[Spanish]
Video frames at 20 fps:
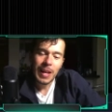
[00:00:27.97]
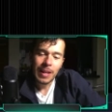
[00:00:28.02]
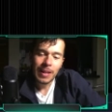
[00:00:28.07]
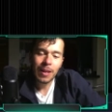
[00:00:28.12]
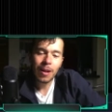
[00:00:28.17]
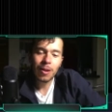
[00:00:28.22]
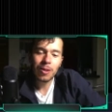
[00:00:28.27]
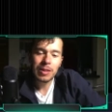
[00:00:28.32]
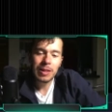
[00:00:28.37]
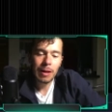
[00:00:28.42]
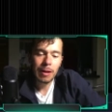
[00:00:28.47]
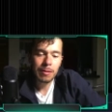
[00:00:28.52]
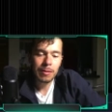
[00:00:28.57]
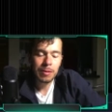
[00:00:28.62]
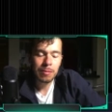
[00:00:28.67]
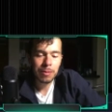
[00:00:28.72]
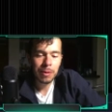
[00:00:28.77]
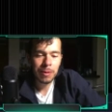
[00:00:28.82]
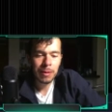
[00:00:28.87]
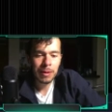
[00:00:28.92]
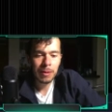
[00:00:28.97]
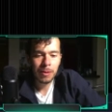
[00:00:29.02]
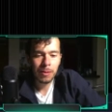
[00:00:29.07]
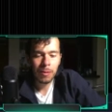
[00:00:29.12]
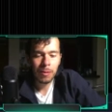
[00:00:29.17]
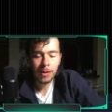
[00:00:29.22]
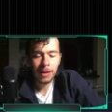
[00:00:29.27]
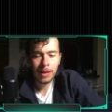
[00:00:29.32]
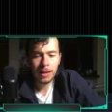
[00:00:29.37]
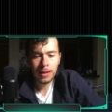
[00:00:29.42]
No, o sea, simplemente
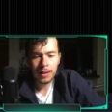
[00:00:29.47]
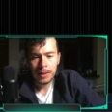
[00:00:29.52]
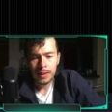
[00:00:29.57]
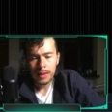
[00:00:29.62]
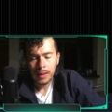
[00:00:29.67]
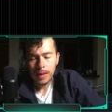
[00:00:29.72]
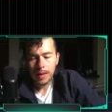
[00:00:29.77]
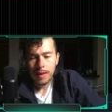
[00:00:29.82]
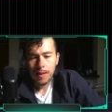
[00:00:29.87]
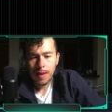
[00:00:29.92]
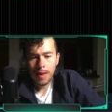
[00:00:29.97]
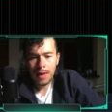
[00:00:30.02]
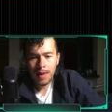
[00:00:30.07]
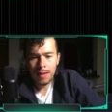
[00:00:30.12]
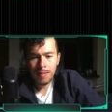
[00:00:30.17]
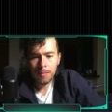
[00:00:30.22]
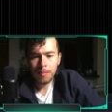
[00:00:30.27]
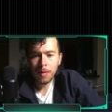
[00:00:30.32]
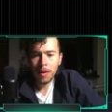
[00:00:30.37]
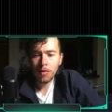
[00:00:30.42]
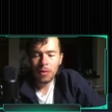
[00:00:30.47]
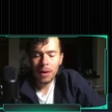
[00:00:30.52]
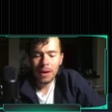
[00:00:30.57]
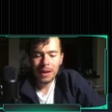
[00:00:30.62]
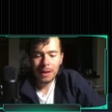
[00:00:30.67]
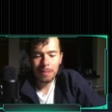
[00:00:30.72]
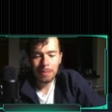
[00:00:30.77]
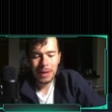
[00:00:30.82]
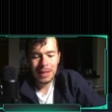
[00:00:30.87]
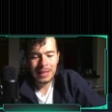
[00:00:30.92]
como que eh, me ayuda a
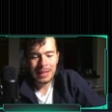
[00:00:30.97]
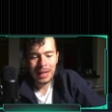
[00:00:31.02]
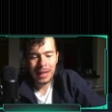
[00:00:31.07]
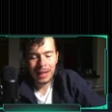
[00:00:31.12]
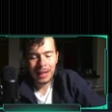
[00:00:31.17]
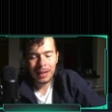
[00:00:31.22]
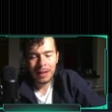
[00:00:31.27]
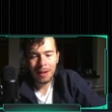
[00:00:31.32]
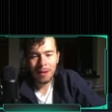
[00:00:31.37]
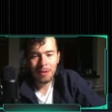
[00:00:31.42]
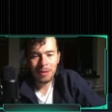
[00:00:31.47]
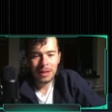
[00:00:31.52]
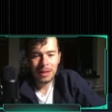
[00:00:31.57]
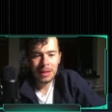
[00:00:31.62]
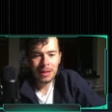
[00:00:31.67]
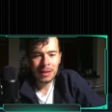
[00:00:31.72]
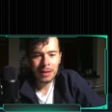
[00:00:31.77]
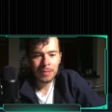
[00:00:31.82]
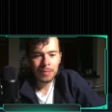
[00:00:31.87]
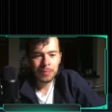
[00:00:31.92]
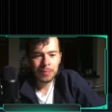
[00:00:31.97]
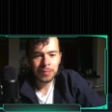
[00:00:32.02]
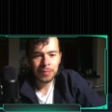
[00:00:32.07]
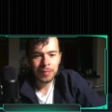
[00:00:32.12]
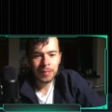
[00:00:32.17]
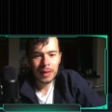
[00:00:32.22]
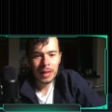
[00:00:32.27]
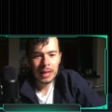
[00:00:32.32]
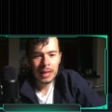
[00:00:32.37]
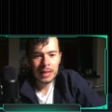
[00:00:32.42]
repasar eh, lo que
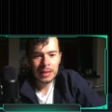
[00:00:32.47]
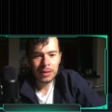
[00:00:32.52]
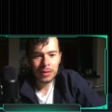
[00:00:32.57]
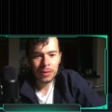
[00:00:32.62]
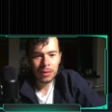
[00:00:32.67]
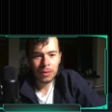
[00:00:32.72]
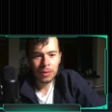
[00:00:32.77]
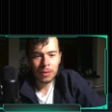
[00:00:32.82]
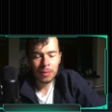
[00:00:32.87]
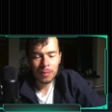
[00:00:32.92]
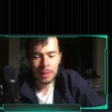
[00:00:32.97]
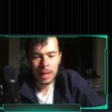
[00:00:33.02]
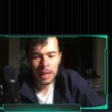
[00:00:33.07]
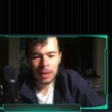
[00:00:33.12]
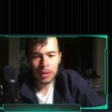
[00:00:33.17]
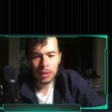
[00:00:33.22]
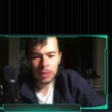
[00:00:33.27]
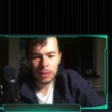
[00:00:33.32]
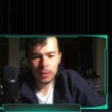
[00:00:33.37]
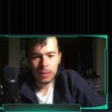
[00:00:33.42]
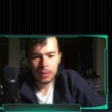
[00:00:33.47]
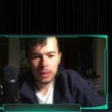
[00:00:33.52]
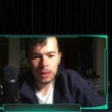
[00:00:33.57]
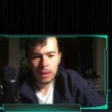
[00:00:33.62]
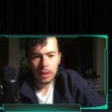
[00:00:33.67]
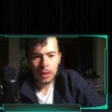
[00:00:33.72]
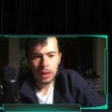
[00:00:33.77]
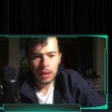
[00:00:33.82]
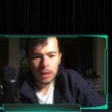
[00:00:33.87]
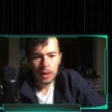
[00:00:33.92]
mm, estoy viendo
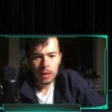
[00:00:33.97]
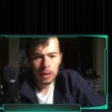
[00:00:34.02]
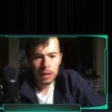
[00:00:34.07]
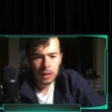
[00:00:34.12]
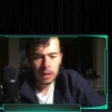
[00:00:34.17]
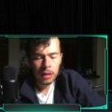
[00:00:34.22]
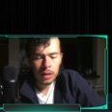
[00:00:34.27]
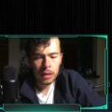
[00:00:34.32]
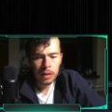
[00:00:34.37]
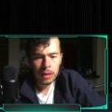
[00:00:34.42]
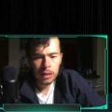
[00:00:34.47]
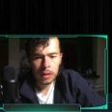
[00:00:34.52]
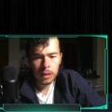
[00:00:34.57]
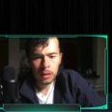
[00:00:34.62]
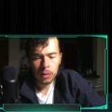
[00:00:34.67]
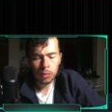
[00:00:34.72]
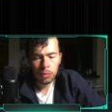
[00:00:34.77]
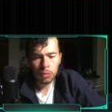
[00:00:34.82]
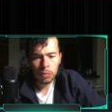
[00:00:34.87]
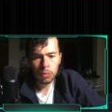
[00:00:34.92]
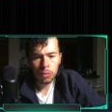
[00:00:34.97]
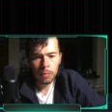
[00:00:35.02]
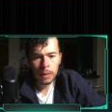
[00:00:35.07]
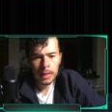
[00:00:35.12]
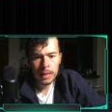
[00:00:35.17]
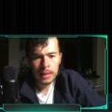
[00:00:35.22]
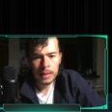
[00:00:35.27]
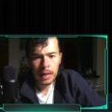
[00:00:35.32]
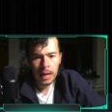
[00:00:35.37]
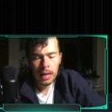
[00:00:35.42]
y si tú
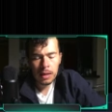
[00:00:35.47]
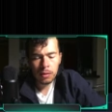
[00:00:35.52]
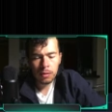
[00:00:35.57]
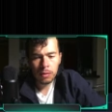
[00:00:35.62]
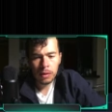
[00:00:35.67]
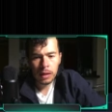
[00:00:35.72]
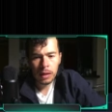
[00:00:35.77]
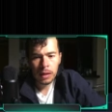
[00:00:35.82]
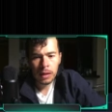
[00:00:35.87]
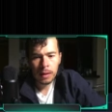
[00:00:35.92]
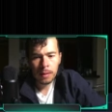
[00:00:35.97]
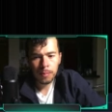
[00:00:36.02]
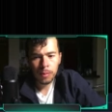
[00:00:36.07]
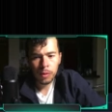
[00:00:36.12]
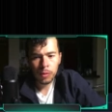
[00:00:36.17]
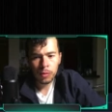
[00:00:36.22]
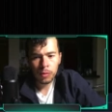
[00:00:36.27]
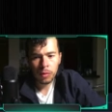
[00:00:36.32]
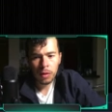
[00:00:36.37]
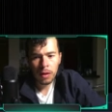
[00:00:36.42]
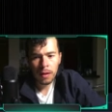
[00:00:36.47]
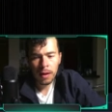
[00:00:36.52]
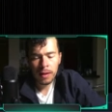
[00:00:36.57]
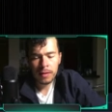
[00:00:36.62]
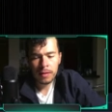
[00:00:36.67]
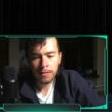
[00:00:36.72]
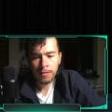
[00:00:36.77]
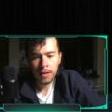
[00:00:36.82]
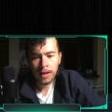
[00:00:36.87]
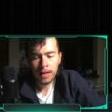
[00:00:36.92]
ves algo que de pronto le
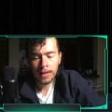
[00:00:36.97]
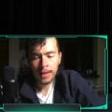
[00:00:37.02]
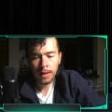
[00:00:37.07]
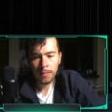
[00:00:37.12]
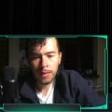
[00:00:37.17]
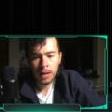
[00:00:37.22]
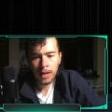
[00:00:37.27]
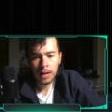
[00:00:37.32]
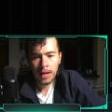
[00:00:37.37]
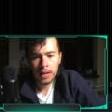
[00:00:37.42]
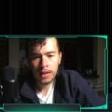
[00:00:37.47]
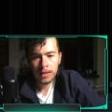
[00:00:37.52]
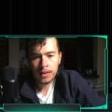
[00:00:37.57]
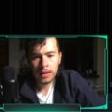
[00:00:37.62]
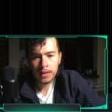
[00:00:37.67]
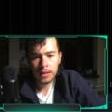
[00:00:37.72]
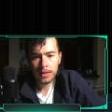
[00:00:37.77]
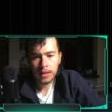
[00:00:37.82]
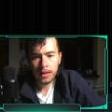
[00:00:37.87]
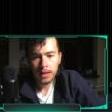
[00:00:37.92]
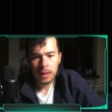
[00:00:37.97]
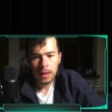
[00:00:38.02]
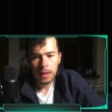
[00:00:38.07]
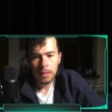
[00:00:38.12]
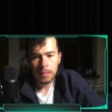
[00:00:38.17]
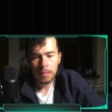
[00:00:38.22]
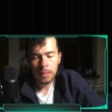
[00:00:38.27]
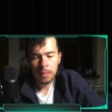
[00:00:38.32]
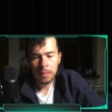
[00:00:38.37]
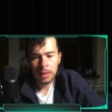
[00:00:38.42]
hace falta a mi análisis,
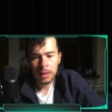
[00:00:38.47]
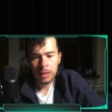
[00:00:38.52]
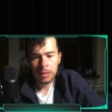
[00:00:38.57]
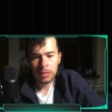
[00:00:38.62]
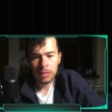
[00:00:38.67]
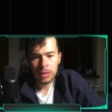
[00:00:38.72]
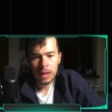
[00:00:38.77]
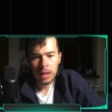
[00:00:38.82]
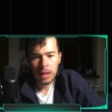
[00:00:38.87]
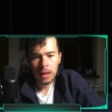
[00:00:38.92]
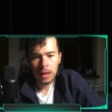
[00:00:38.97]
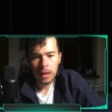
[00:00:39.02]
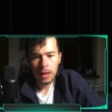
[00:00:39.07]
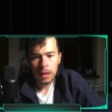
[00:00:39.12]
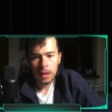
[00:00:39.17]
bienvenido sea.